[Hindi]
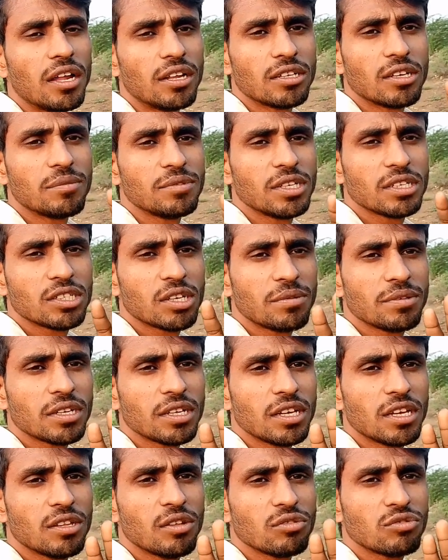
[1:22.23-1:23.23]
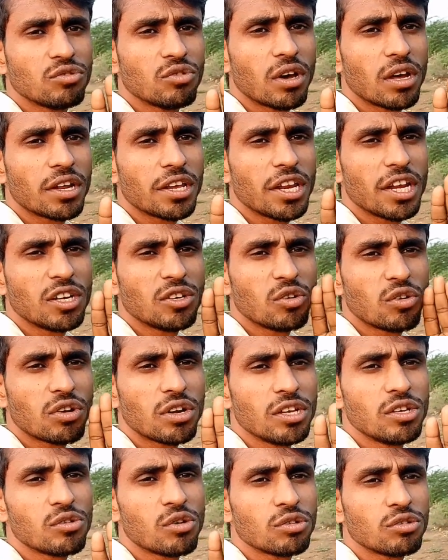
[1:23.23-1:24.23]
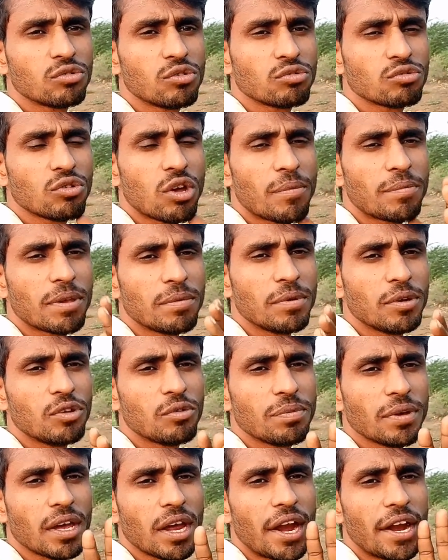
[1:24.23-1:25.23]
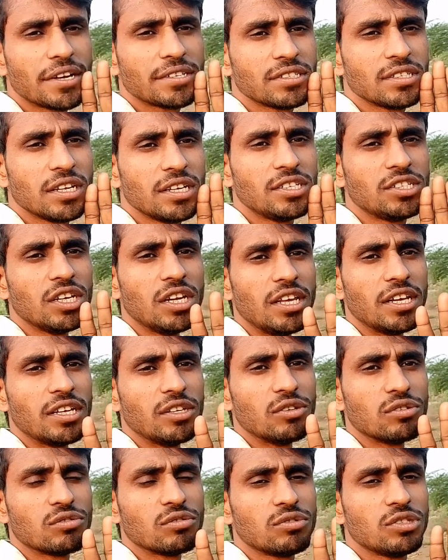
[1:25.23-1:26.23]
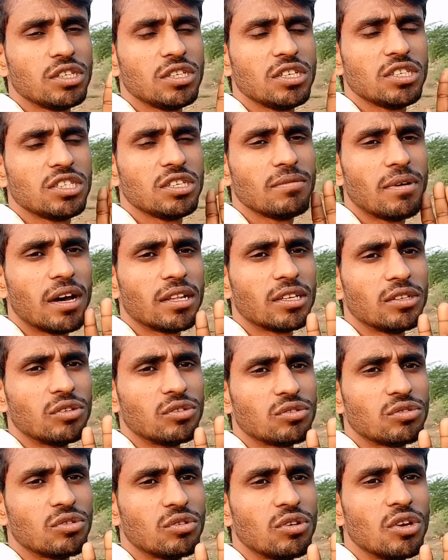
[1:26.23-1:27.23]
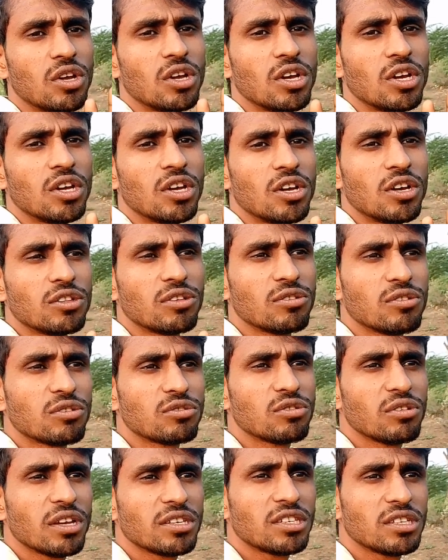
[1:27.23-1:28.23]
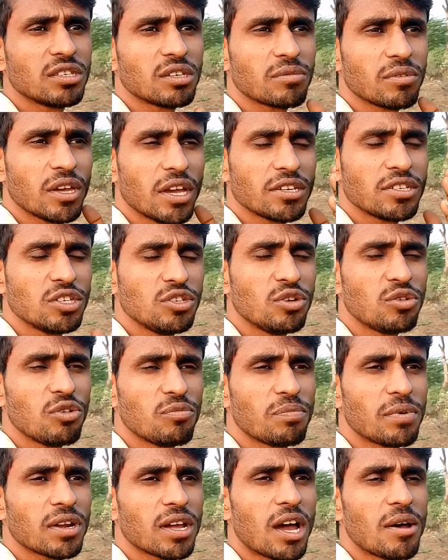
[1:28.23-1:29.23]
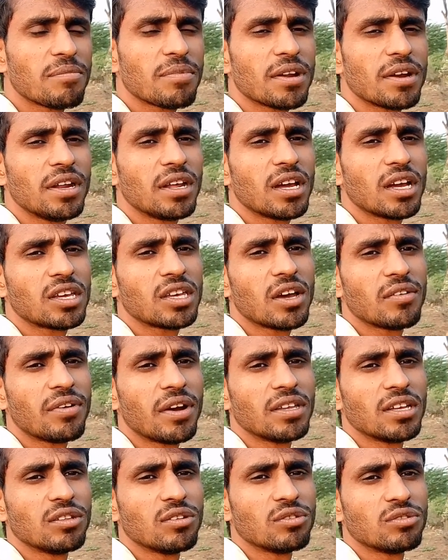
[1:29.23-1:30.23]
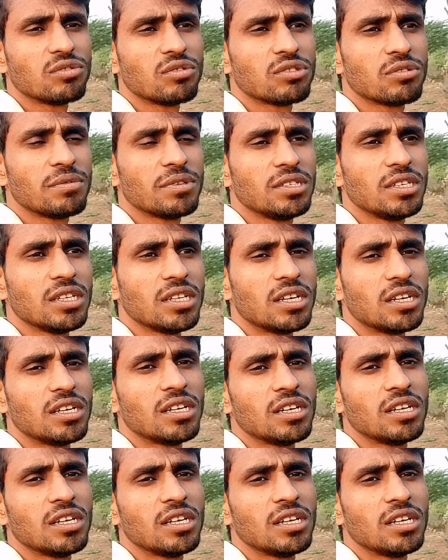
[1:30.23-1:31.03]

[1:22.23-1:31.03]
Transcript: समझे समझ रहे हैं दोस्तों अगर ग्रीन डॉलर नहीं होगा तो दोस्तों आपकी वीडियो पर एड्स नहीं चलेंगी दोस्तों सीधी सी बात है दोस्तों तो दोस्तों ऐसे ऐसे यूट्यूब पर काम करने का क्या फ़ायदा दोस्तों समझिए ना